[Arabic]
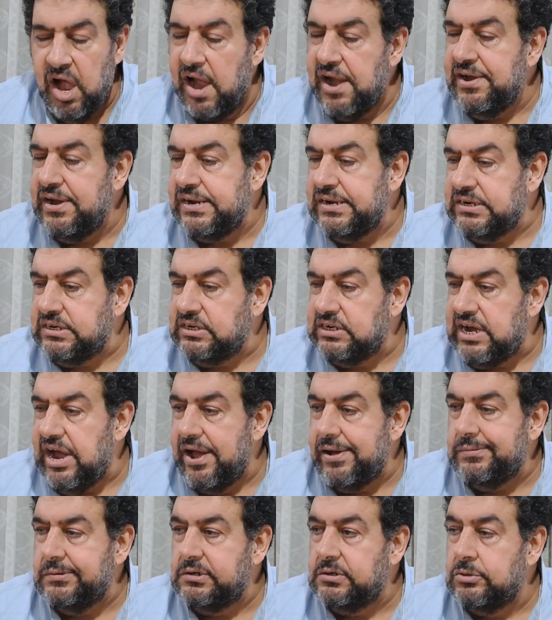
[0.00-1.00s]
انا بس
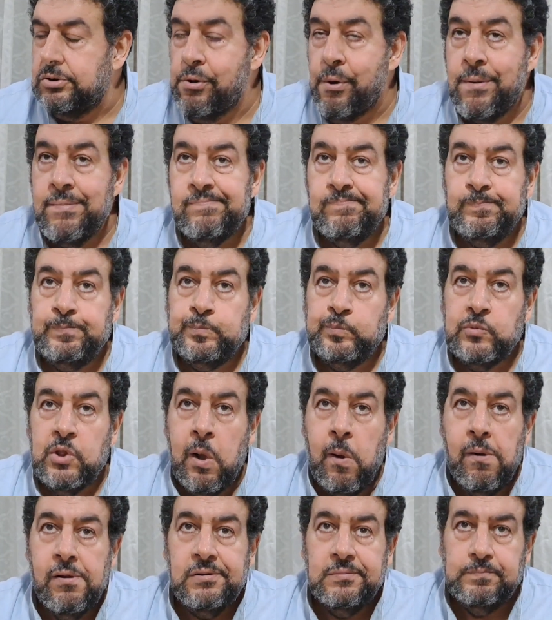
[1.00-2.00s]
كركريه ده
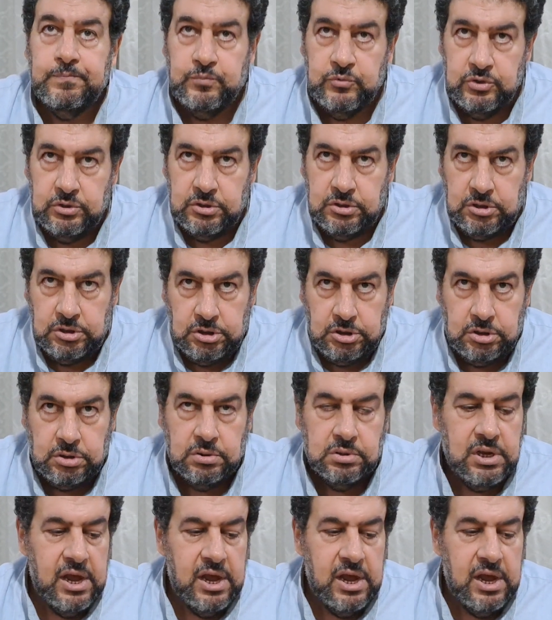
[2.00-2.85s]
مضاف